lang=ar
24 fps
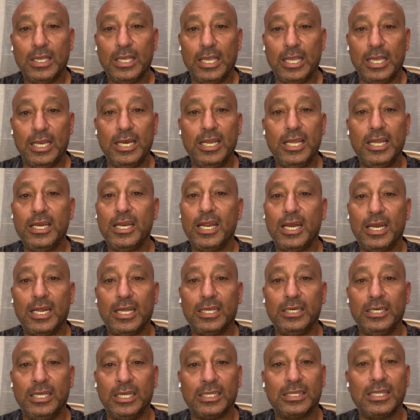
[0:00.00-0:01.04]
اللي
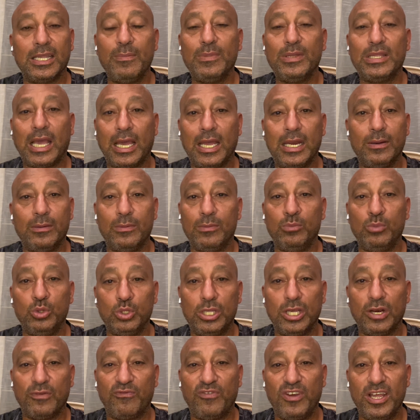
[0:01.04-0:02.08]
احنا نعتمد على
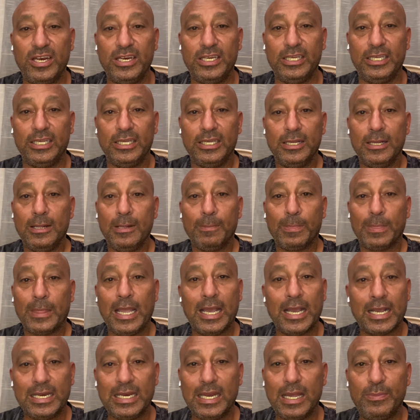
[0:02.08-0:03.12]
مدير فني
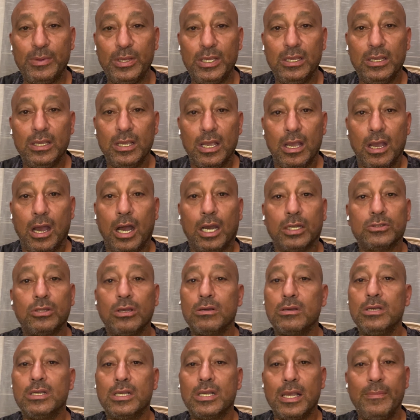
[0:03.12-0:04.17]
اجنبي
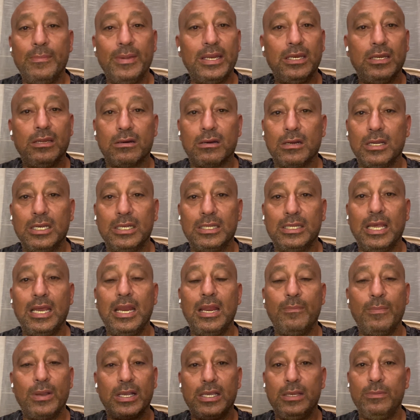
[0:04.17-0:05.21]
اعتقد كمان الراجل ده
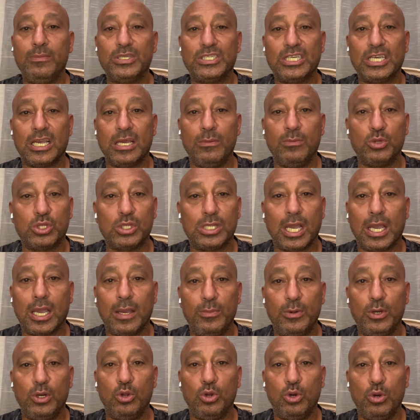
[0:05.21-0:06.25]
لما جه مسك المنتخب
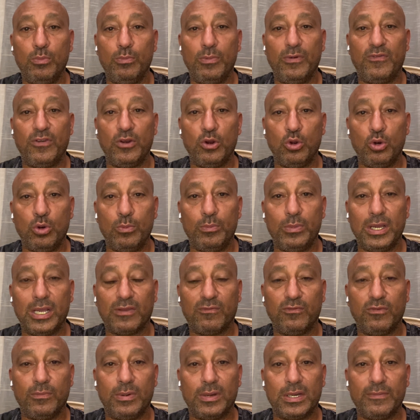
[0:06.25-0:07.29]
الاولمبي في الاولمبياد
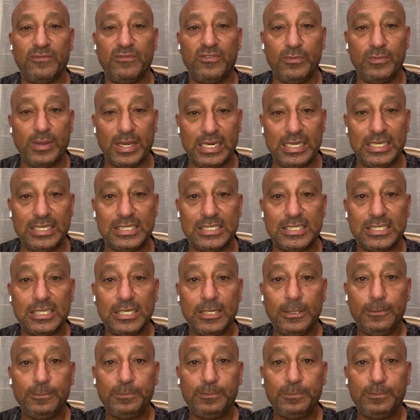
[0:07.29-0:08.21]
في باريس